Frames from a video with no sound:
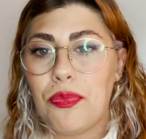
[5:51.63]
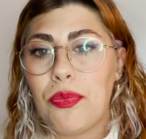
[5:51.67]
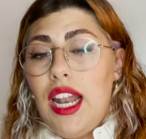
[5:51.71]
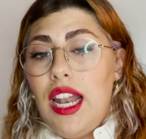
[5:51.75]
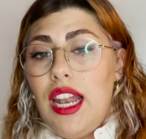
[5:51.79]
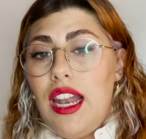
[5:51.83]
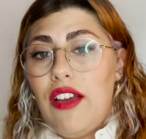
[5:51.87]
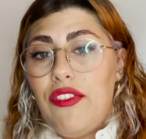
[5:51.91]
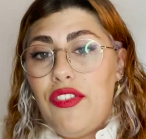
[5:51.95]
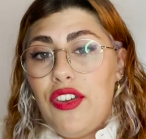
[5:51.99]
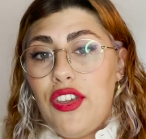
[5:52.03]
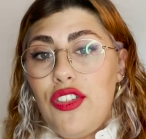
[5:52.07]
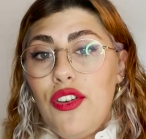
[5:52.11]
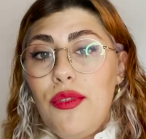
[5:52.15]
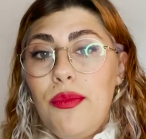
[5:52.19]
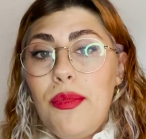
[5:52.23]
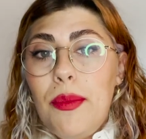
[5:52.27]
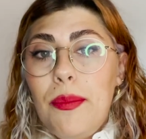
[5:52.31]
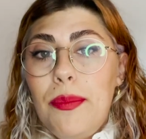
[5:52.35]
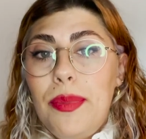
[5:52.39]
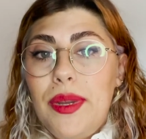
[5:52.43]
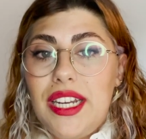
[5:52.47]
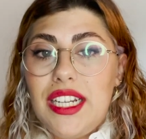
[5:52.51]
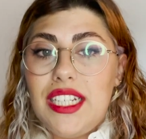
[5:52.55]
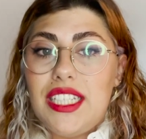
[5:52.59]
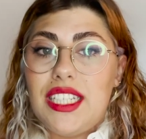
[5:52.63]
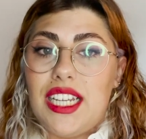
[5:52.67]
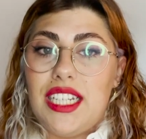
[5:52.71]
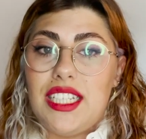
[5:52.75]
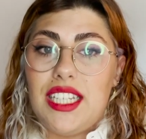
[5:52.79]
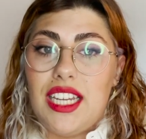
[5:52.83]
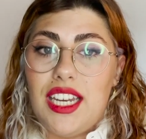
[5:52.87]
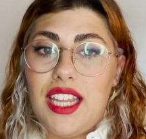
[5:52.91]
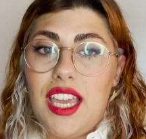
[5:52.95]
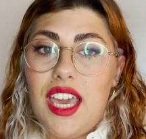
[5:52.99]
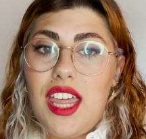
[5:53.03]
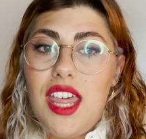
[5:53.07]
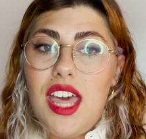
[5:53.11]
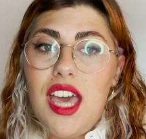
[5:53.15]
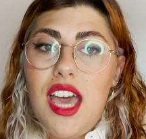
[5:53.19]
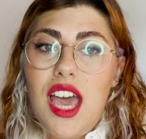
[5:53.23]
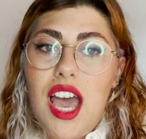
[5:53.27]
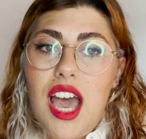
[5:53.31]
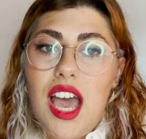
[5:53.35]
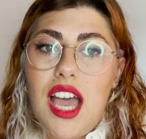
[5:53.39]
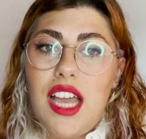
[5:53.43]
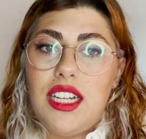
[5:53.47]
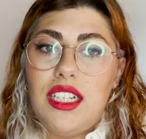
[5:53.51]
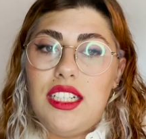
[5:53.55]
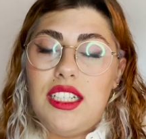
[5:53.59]
La ficción vampiresca seriada
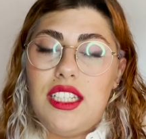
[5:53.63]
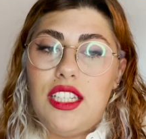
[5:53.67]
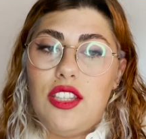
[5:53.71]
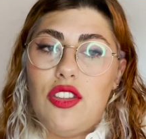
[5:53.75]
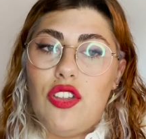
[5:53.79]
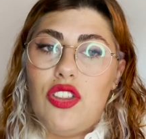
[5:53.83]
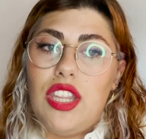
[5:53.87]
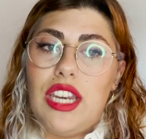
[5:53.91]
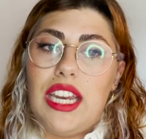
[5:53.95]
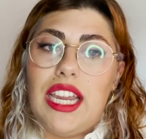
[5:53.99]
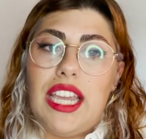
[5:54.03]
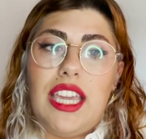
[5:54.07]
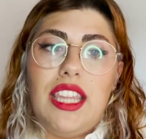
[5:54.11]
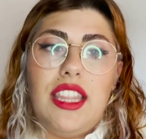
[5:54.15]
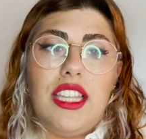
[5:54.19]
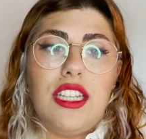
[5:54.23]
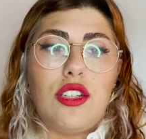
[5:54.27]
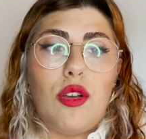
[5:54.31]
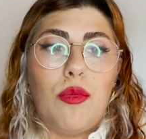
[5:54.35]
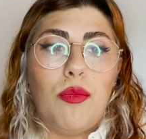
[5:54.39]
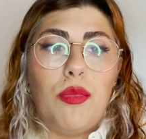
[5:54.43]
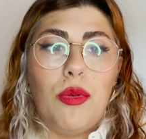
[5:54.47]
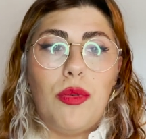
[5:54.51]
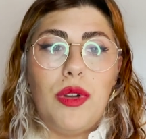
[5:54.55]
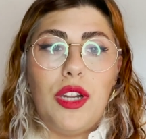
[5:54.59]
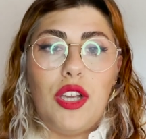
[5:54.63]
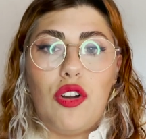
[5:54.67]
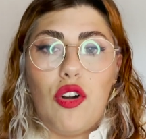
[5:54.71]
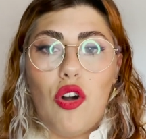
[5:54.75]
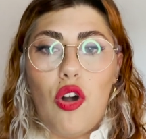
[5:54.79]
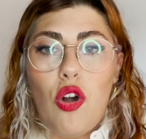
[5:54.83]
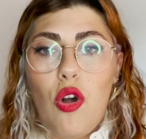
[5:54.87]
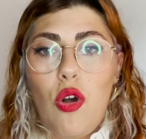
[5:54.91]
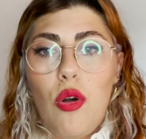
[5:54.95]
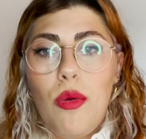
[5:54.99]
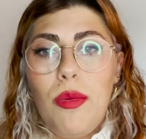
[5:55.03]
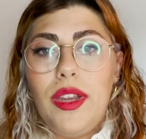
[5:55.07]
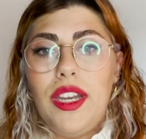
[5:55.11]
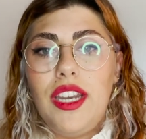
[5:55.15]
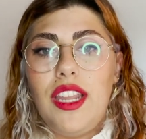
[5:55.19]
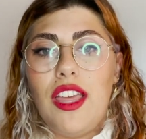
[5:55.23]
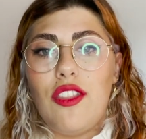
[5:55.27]
han sido dirigidas a un público joven y